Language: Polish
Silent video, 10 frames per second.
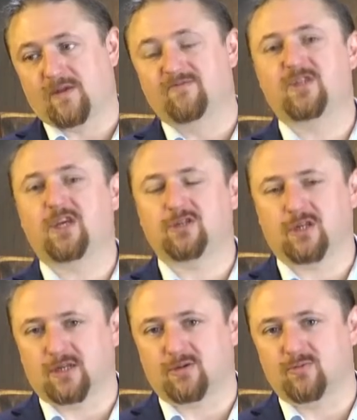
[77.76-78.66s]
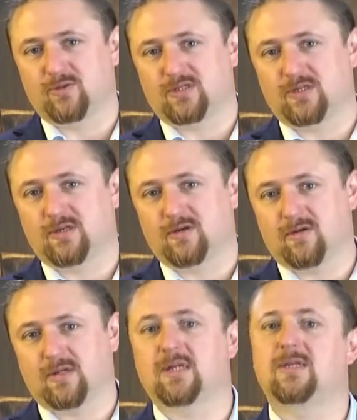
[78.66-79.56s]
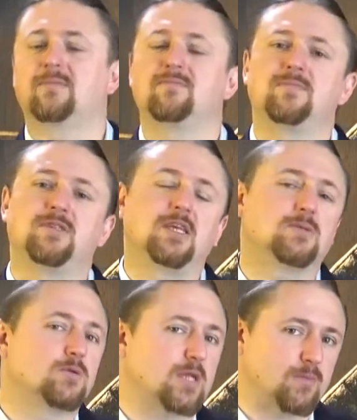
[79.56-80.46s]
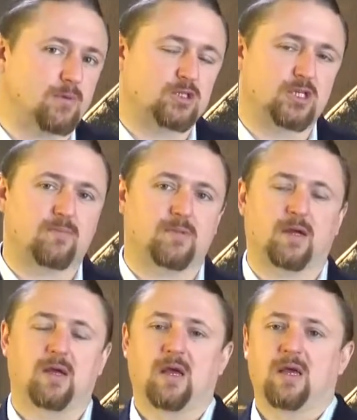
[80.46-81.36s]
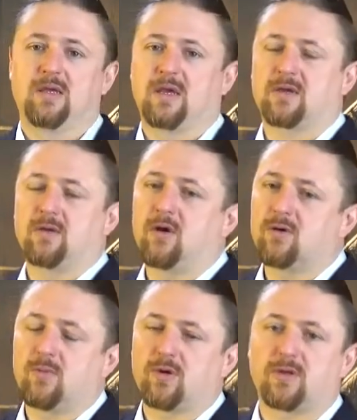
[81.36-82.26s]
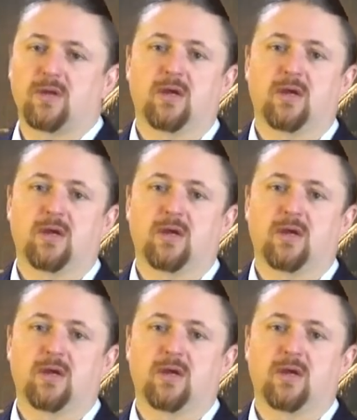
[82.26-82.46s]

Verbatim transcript: wzięcia na Tubiski. Ona nie, nie jest mu tak potrzebna jak Longmont.